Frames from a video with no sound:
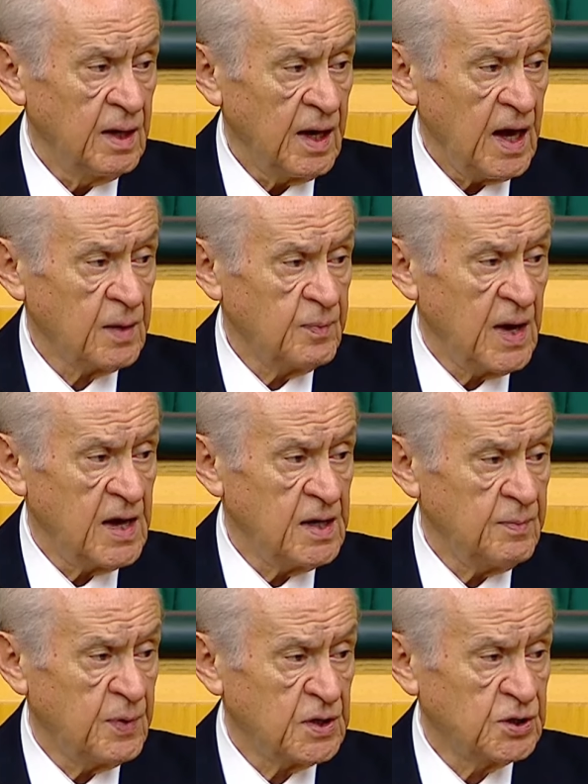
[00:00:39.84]

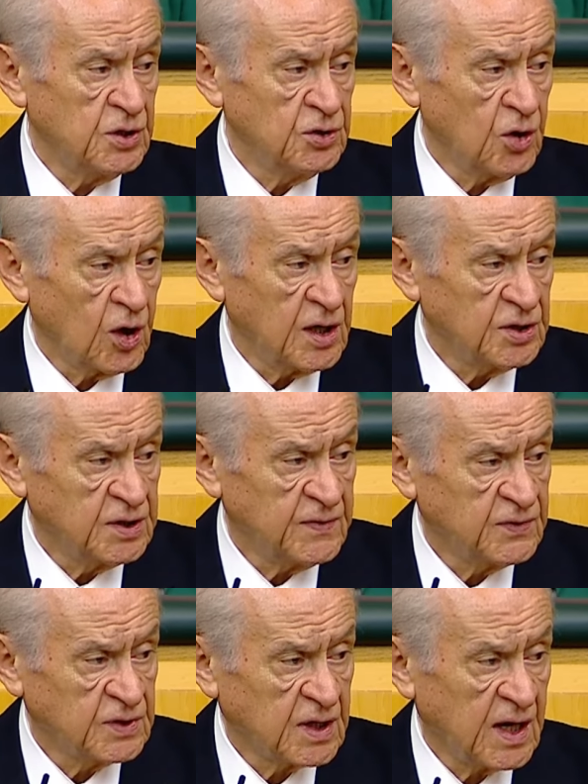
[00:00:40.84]
ekmeğinin peşinde olan
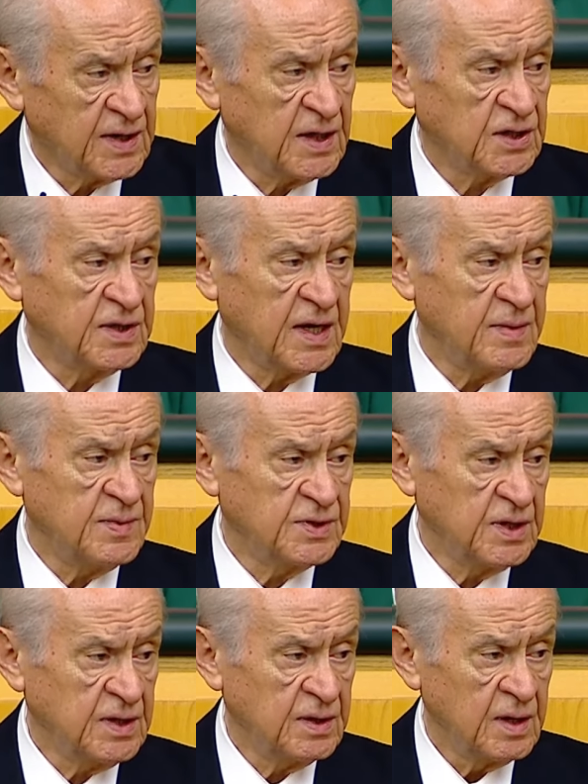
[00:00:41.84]
çiftçi
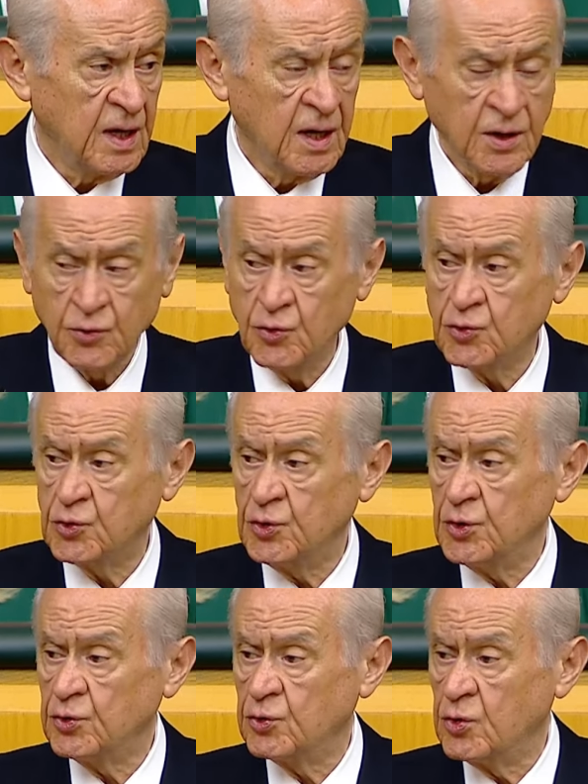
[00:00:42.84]
kardeşlerimizin
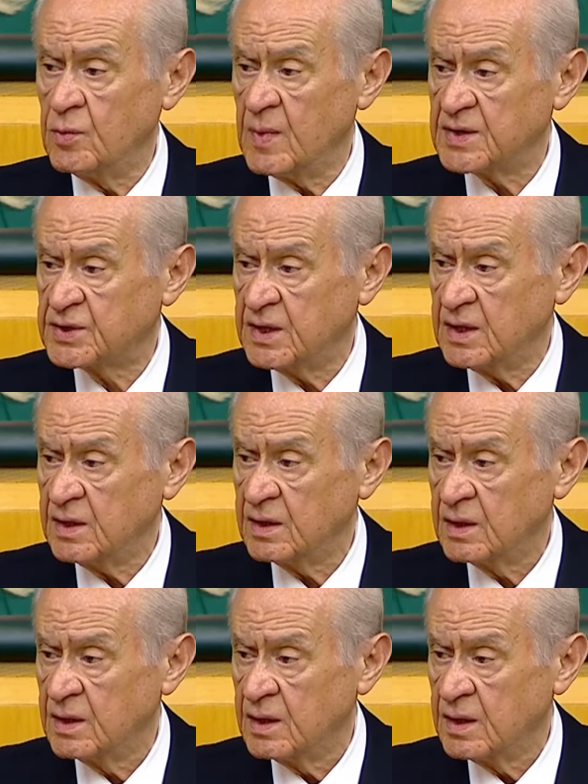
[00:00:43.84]
yüzünün gülmesi,
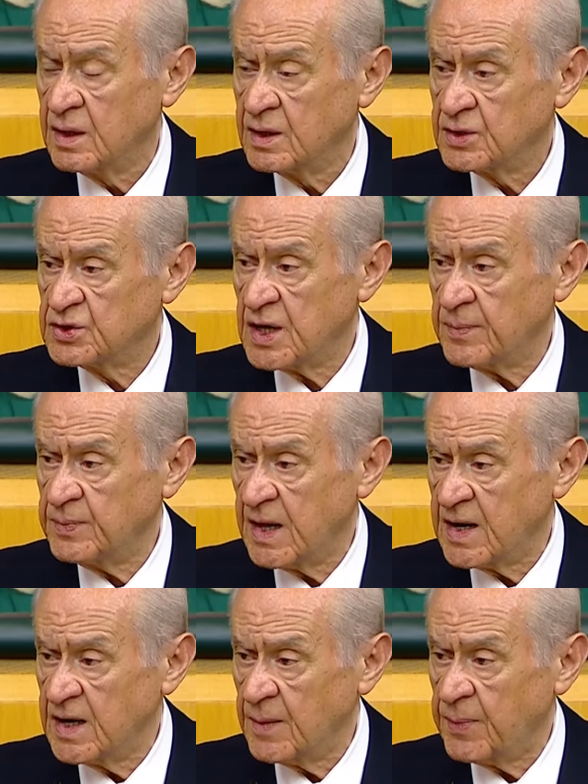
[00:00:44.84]

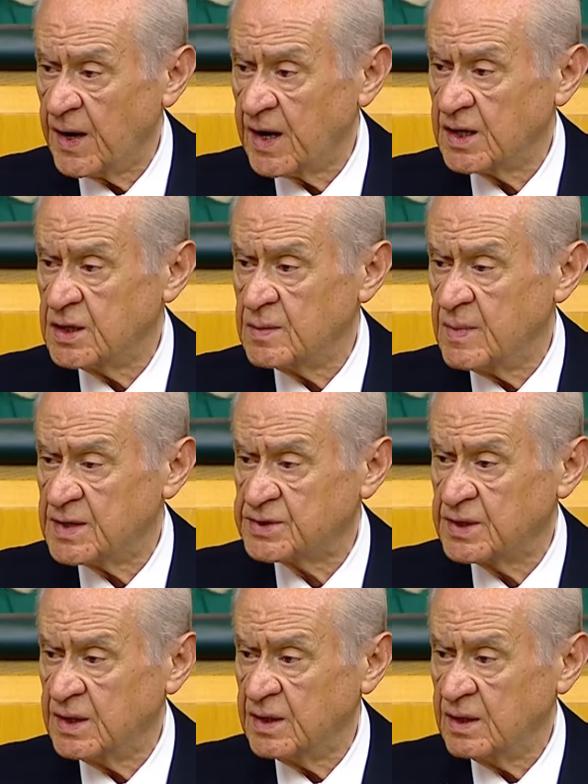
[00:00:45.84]
ceplerine para
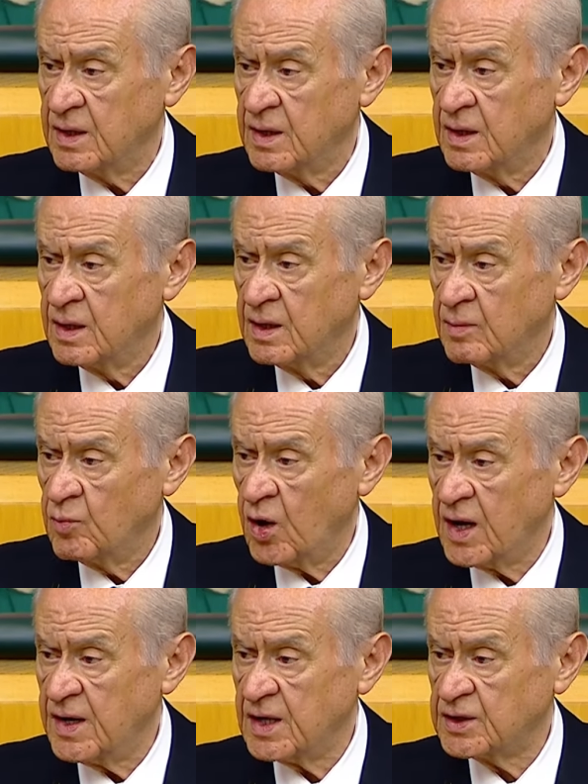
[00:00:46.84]
girmesi,
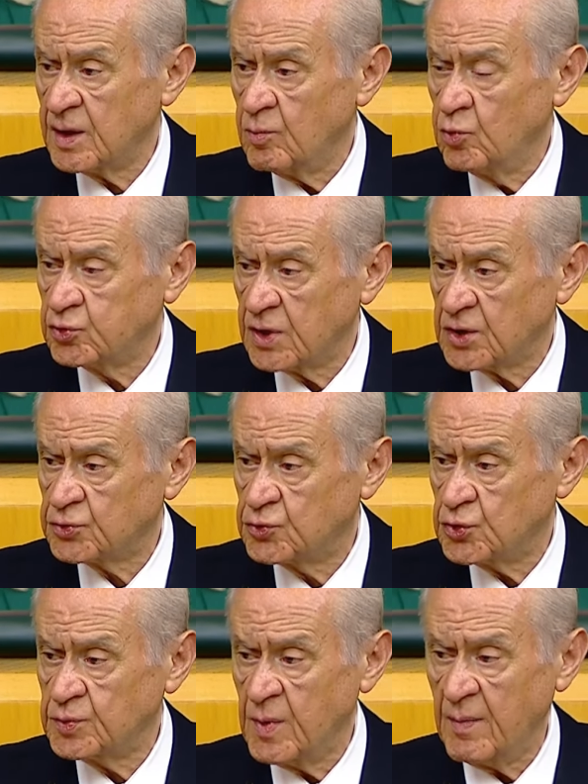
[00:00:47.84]
muhannete muhtaç
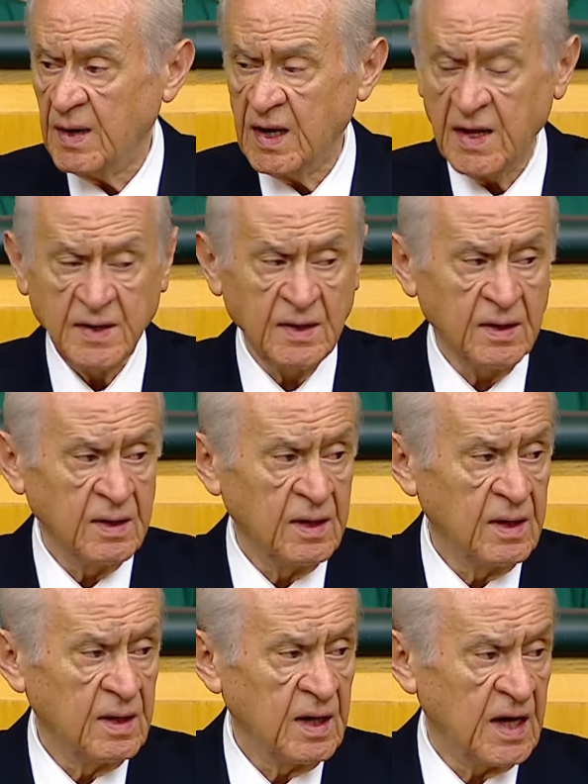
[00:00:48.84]
düşmemeleri
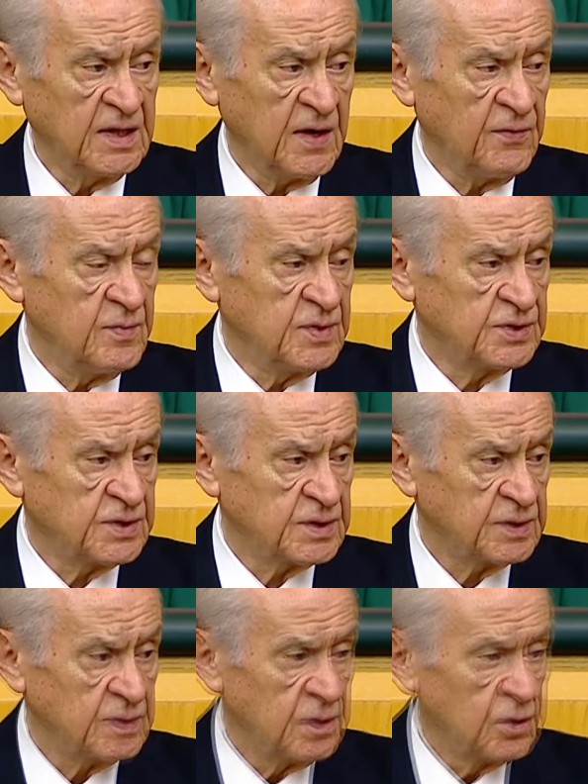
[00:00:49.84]

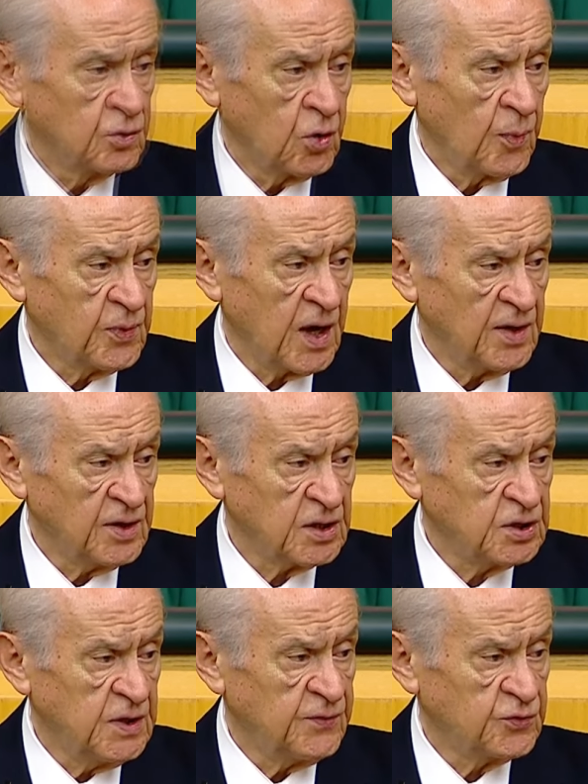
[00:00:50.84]
hedefimizdir.
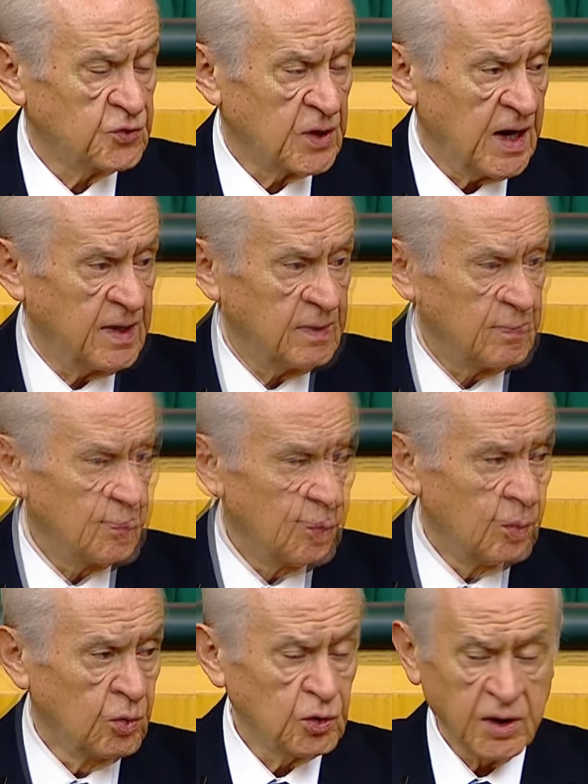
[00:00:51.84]
Toprağında çift süren,
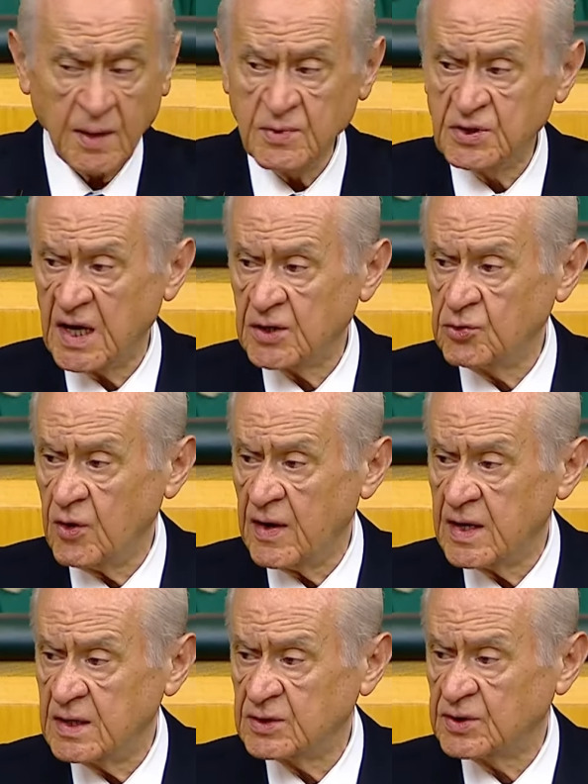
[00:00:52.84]
umutla biçer
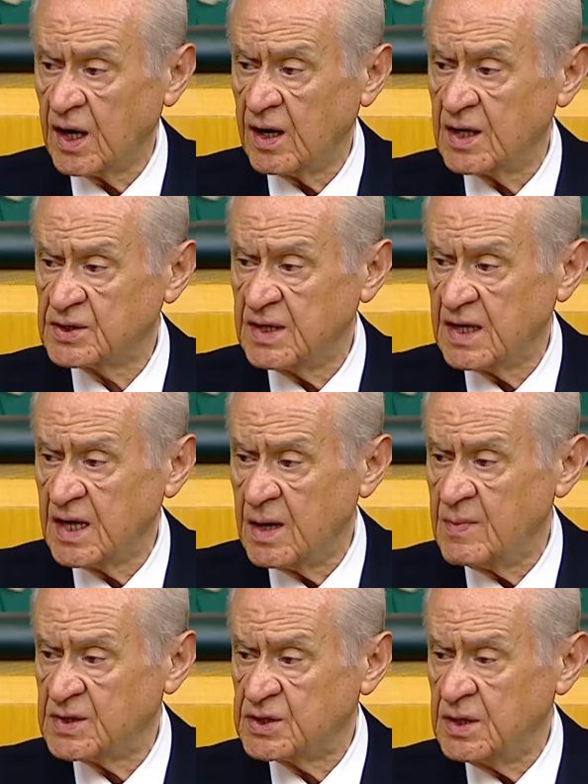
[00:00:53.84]
döverinin tarlasına
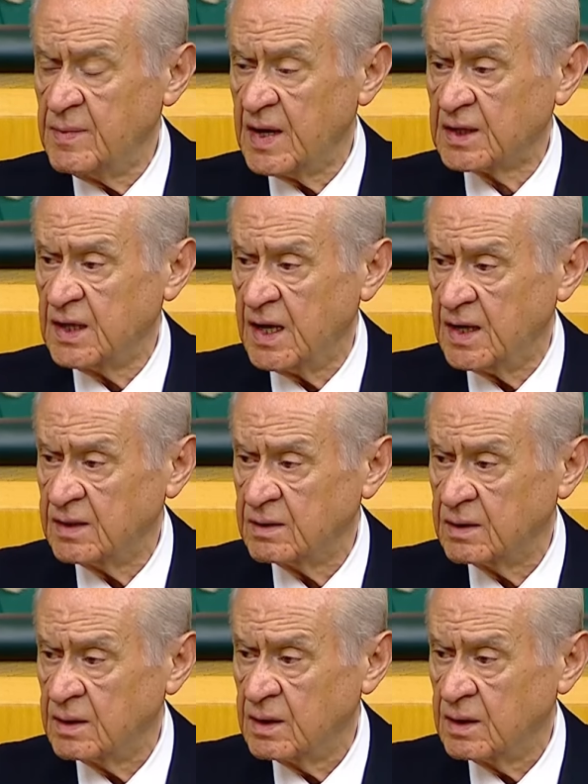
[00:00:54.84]
gelmesini bekleyen,